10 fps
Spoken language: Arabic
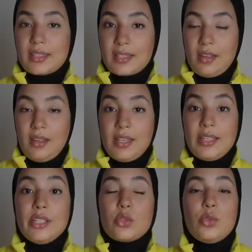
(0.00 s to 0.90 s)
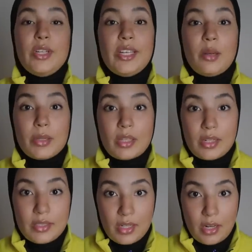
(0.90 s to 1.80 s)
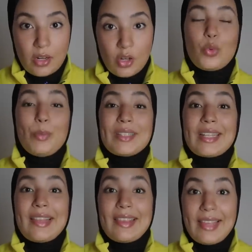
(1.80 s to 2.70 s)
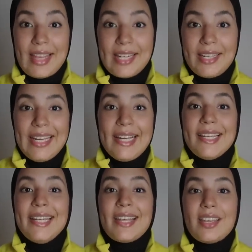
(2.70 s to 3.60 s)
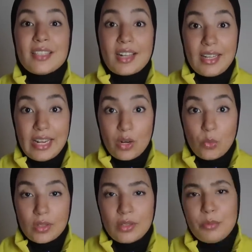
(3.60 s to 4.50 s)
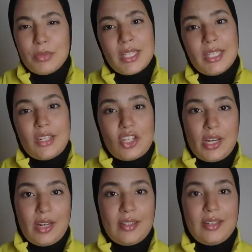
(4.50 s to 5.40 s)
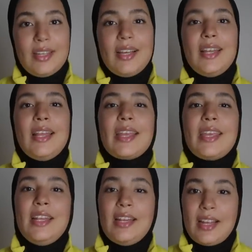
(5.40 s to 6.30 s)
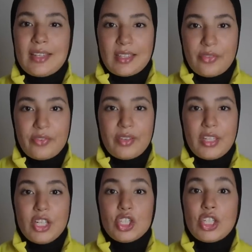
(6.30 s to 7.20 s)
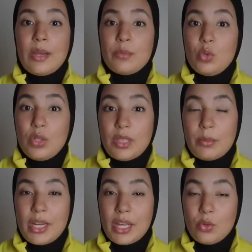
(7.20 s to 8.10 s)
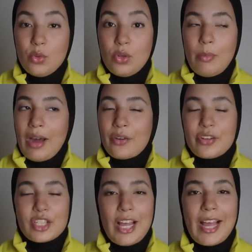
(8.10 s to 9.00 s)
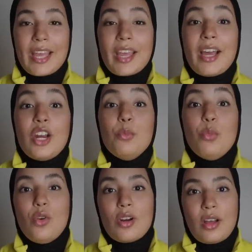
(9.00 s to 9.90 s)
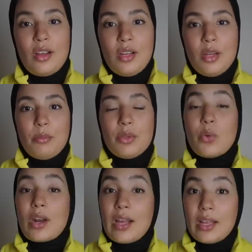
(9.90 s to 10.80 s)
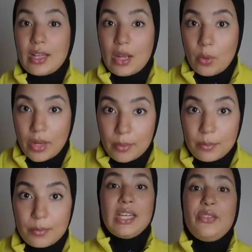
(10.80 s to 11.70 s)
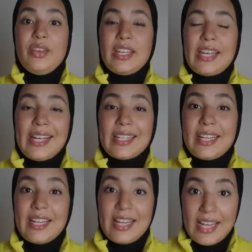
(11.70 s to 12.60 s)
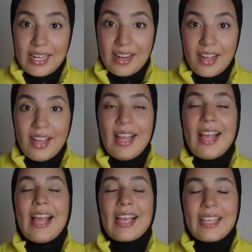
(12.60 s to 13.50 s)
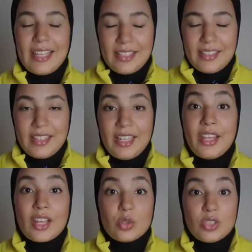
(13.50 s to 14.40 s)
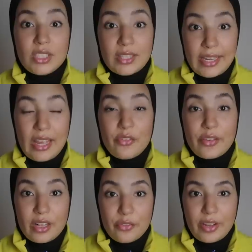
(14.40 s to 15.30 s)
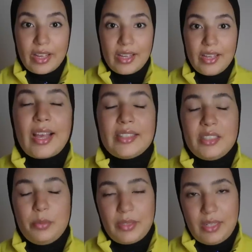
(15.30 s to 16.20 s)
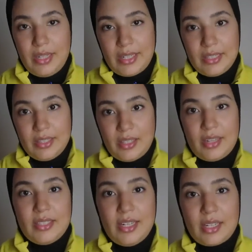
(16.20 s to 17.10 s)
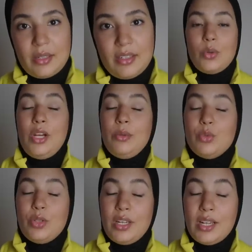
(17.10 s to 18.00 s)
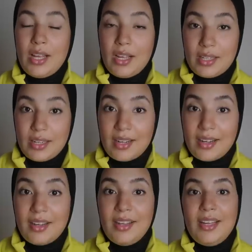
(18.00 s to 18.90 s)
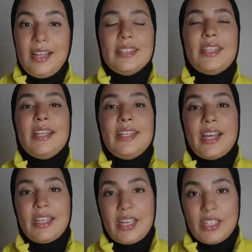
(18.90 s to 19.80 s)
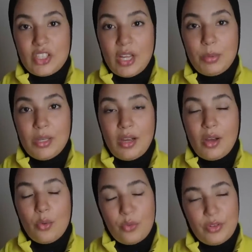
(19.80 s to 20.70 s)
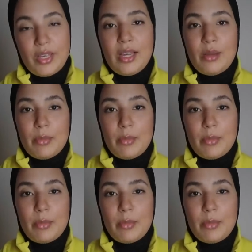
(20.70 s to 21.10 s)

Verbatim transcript: قصه اللي تكون هي البطله ديالها والبطل الثاني اللي كيزرع لها الورد من تحت رجليها لكن للاسف شحال من وحده من هادو ما عرفاش الحقيقه المره من وراء هاد الاوهام اللي في حكايتنا الليله اكيد اذا كنتي طايحه في هذا الفخ غادي تبدل لك النظره ديالك والحمد لله انها عندها نهايه ايجابيه وفيها